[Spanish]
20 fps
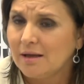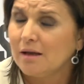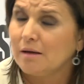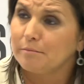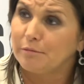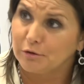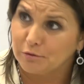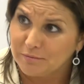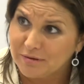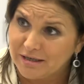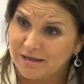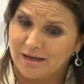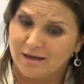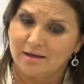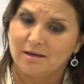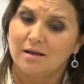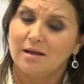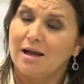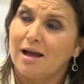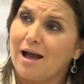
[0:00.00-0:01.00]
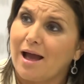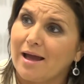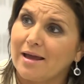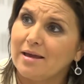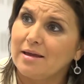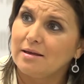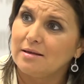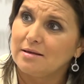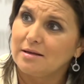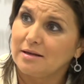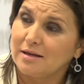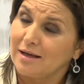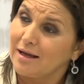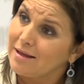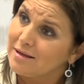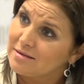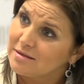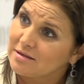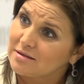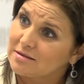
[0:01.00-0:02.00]
Pero mira, hay
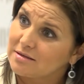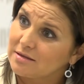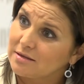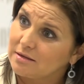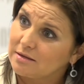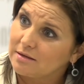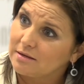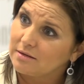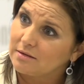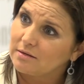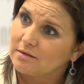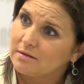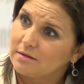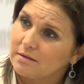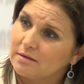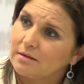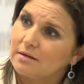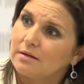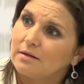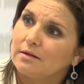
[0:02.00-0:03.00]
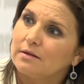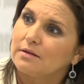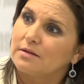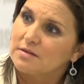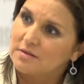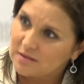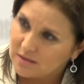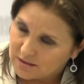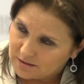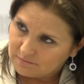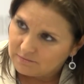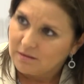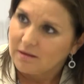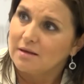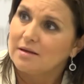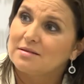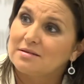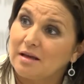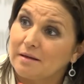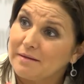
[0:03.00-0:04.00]
cada... 660 mil soles. Sí.
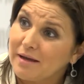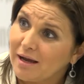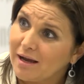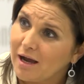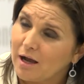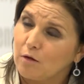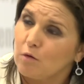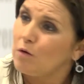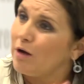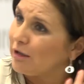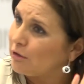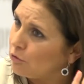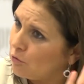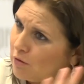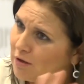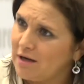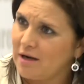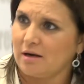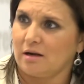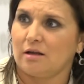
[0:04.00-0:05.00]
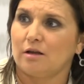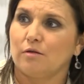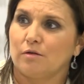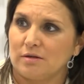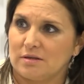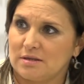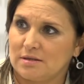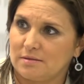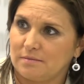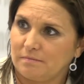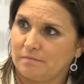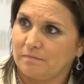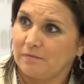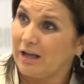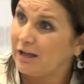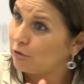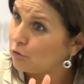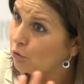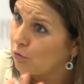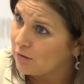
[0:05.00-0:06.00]
Se ha viajado a todas las regiones,
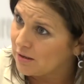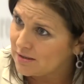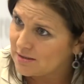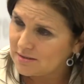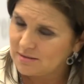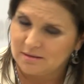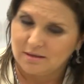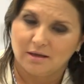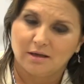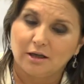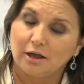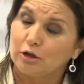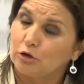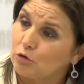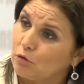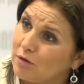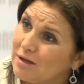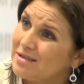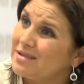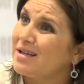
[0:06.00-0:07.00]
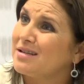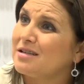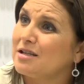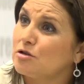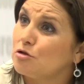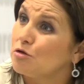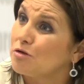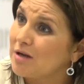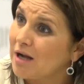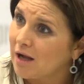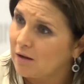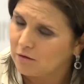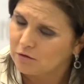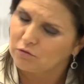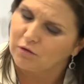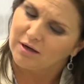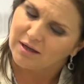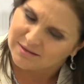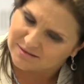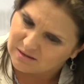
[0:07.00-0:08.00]
a todas. En todas se ha sesionado, a
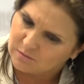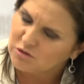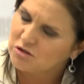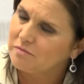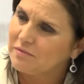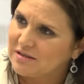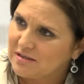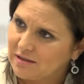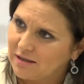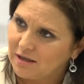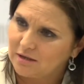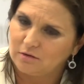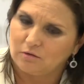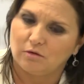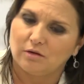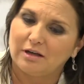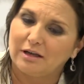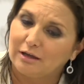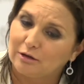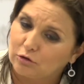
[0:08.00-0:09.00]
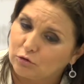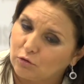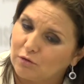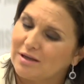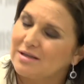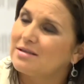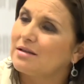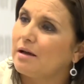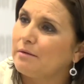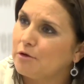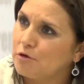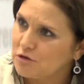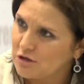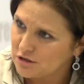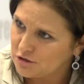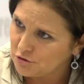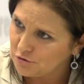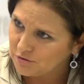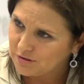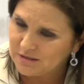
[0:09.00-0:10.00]
todas las que estamos investigando. En todas ha habido
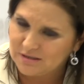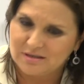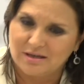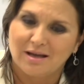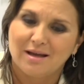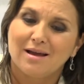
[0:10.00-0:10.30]
sesiones.